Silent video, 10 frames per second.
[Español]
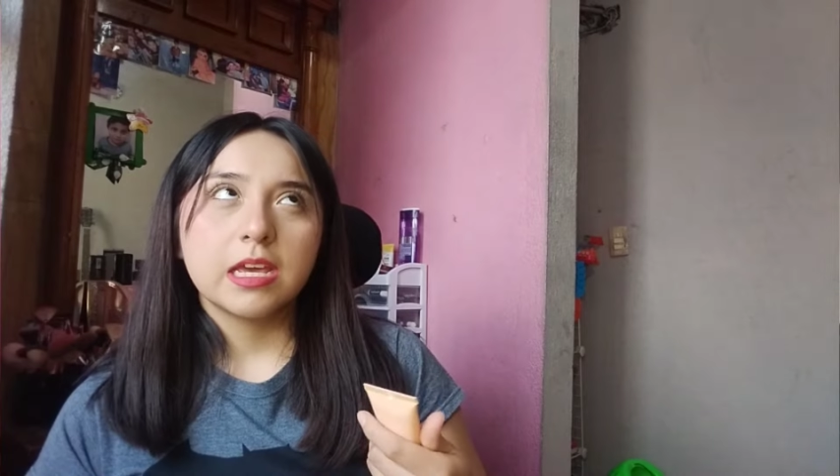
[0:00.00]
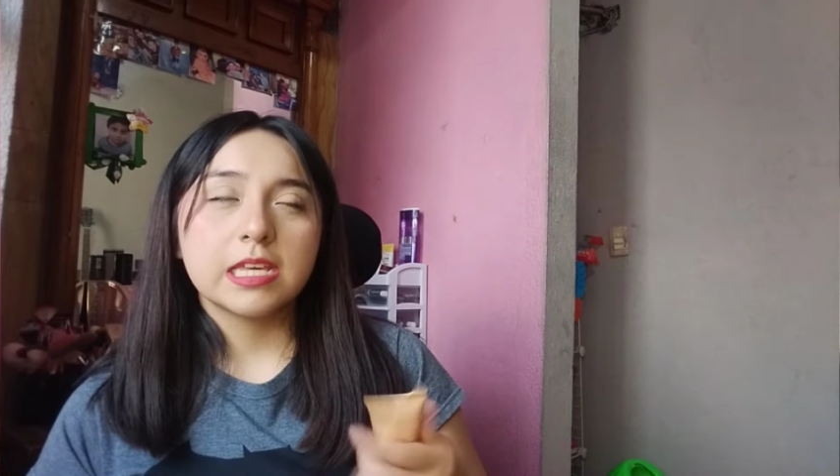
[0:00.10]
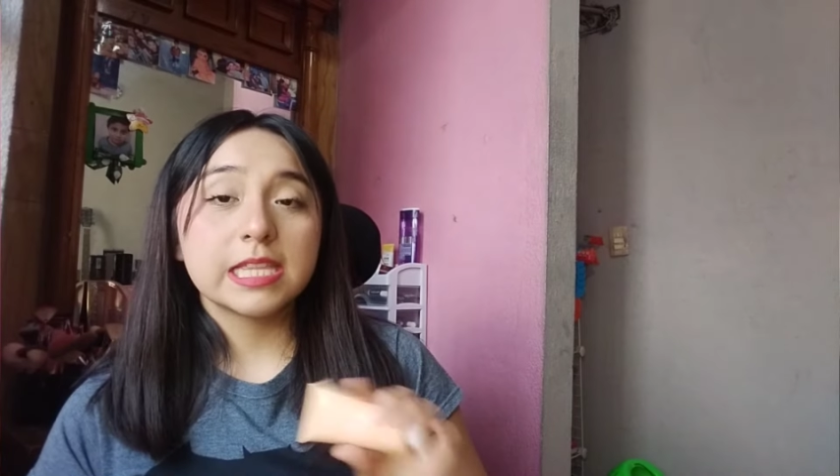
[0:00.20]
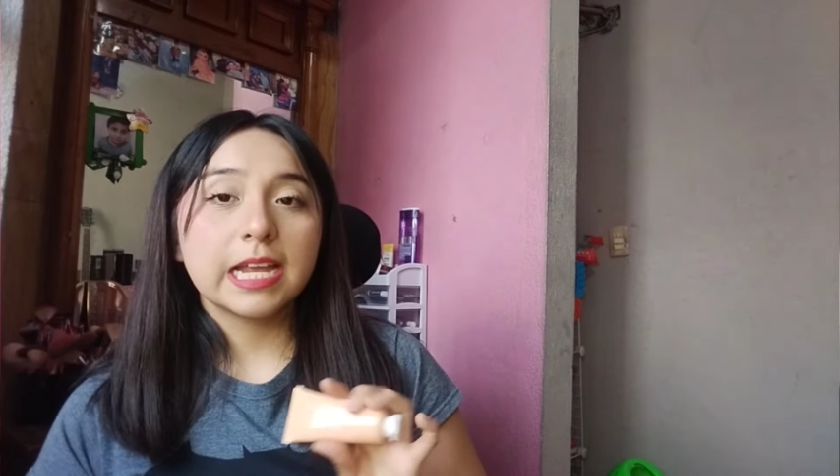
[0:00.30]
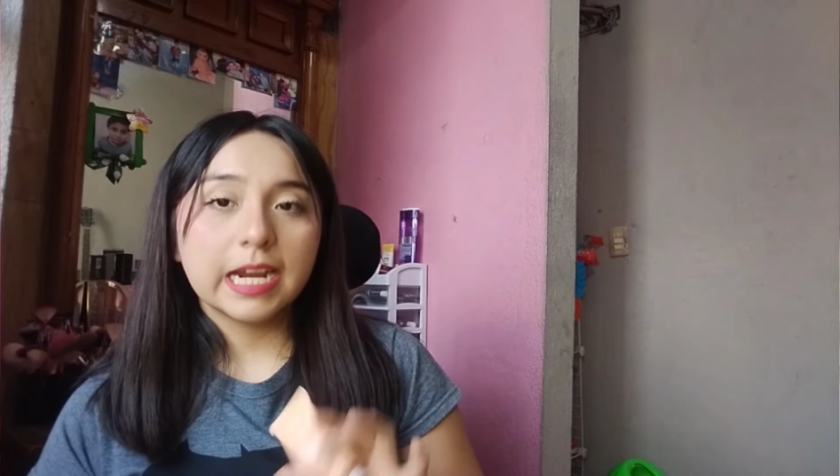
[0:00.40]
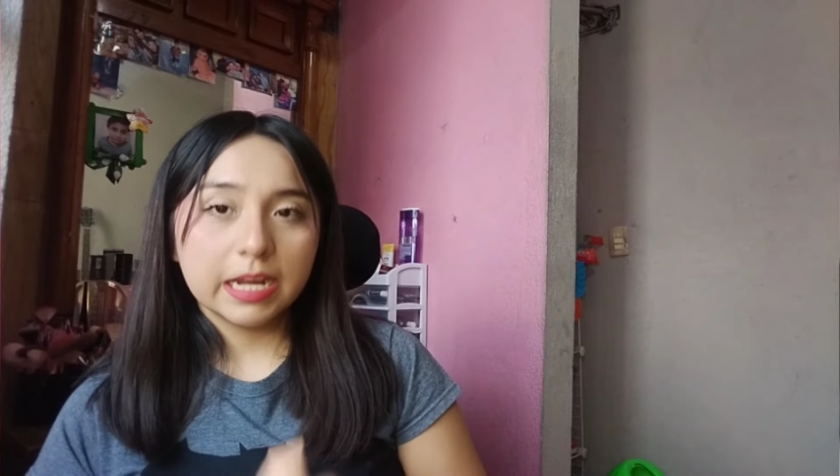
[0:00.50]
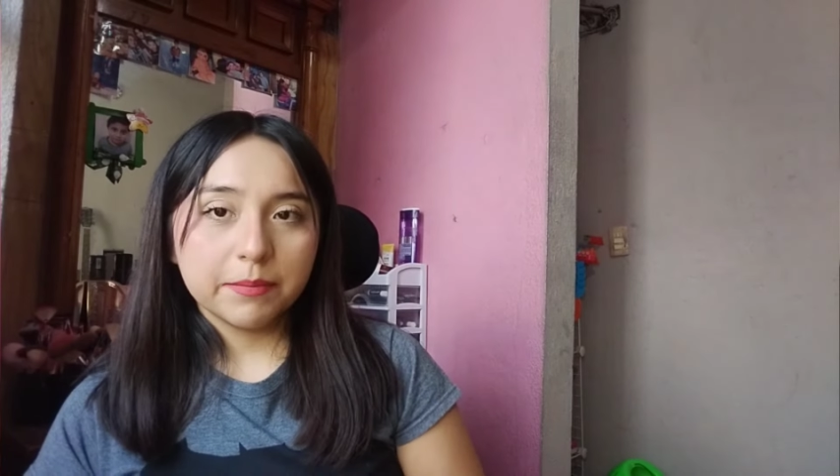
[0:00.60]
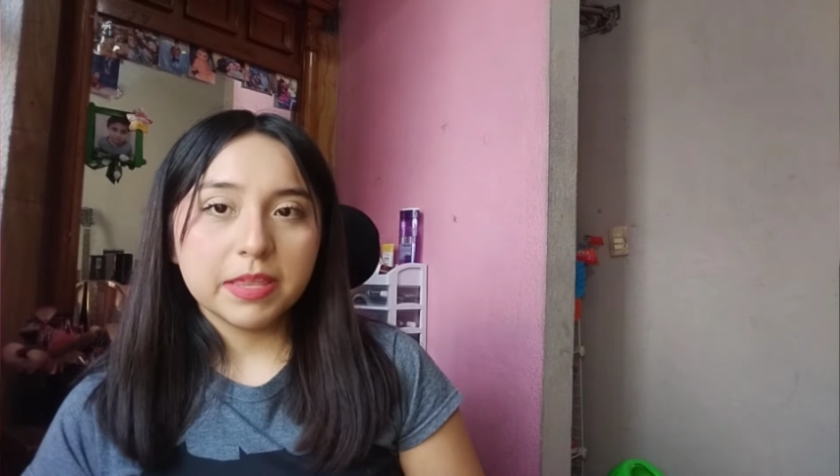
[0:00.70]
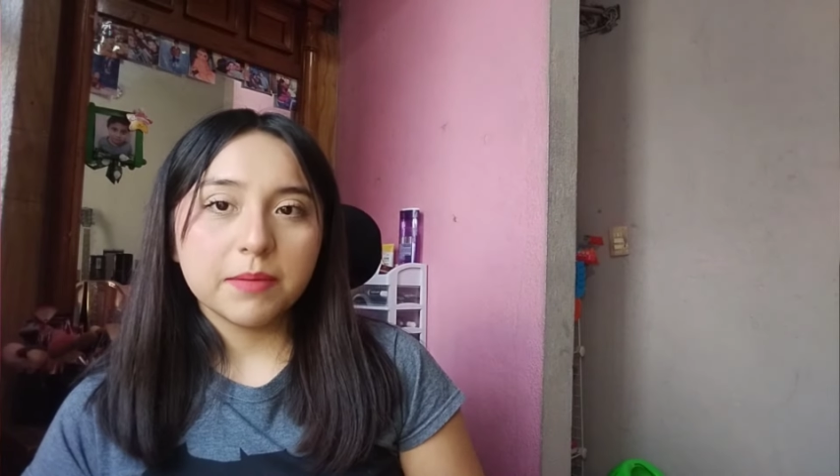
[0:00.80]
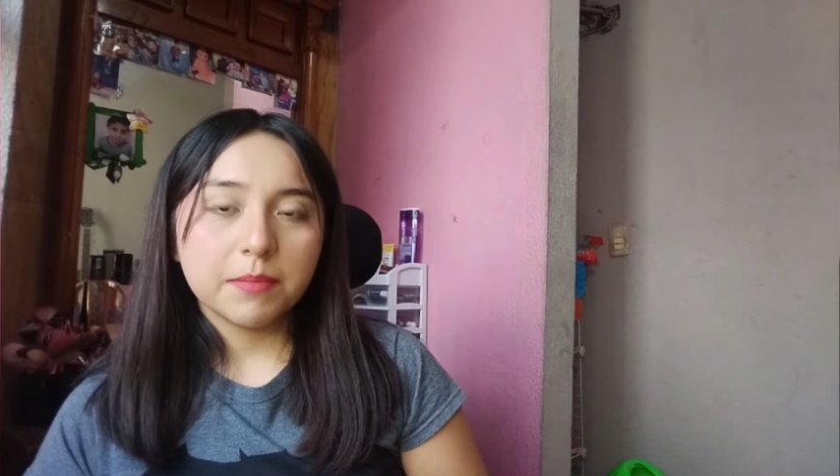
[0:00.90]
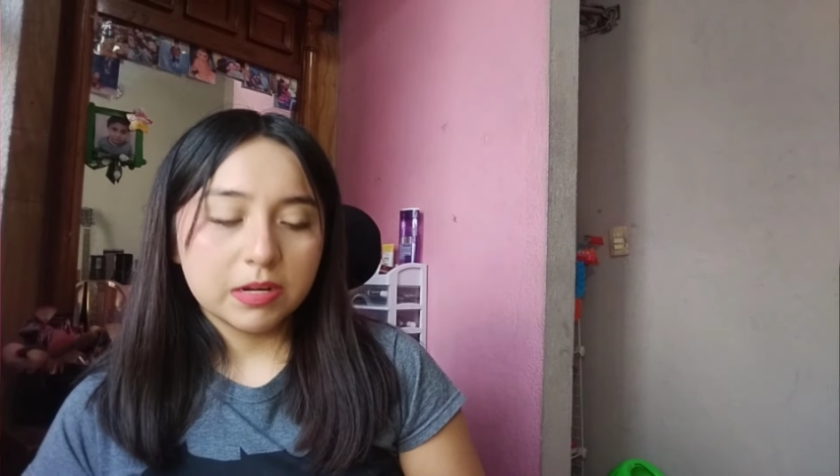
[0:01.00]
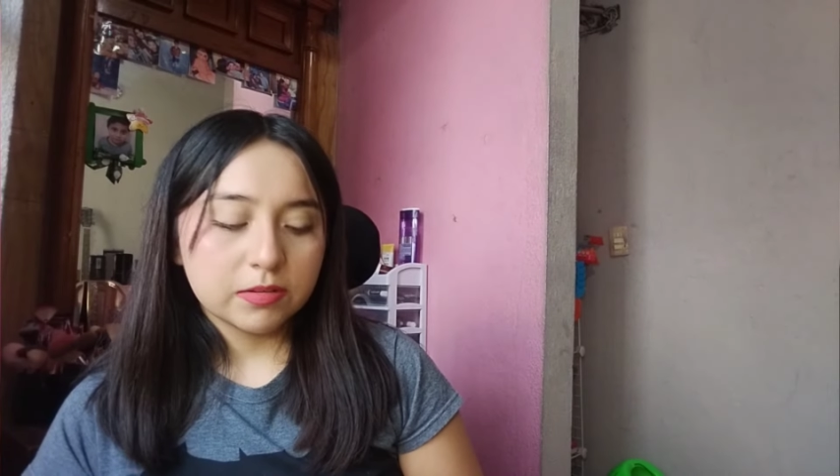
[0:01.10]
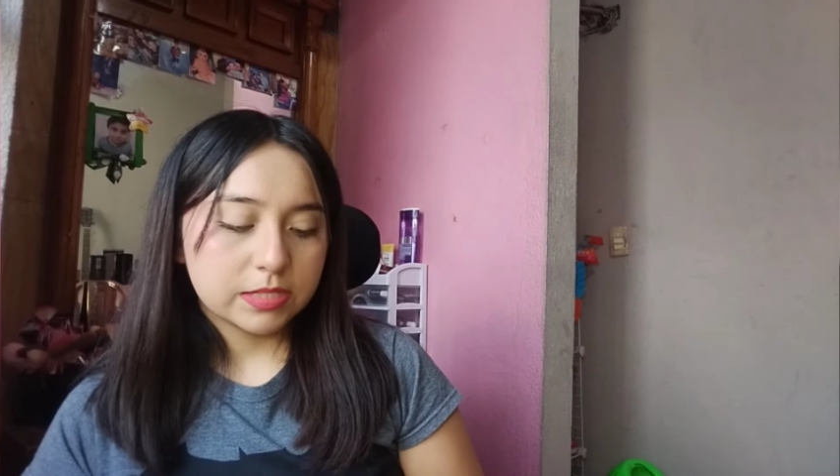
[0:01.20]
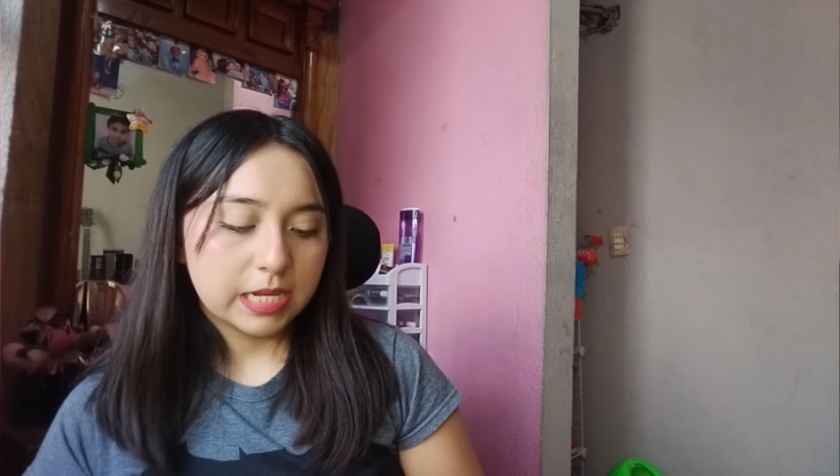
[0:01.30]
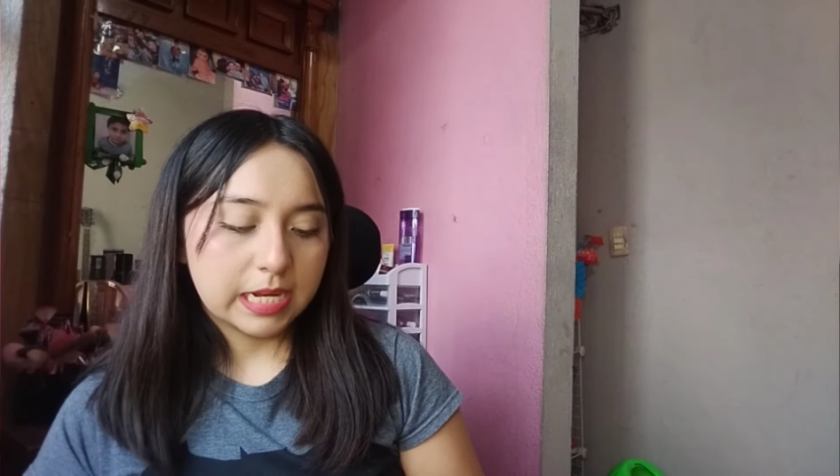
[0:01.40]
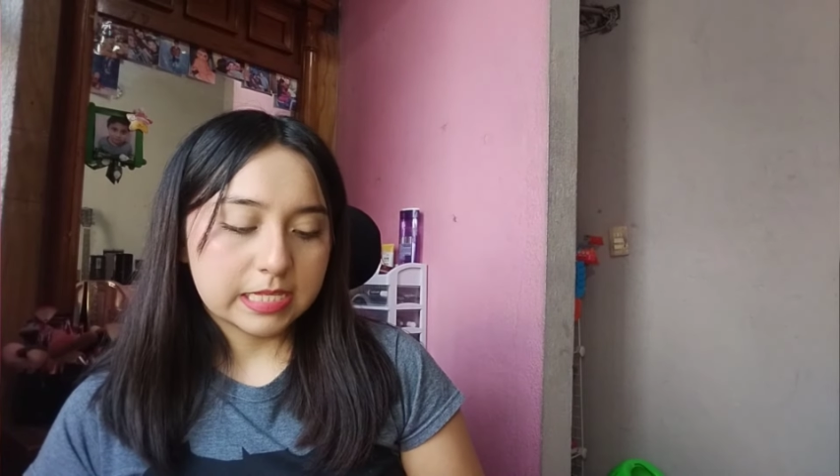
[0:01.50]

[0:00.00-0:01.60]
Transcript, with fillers: es la crema de manos del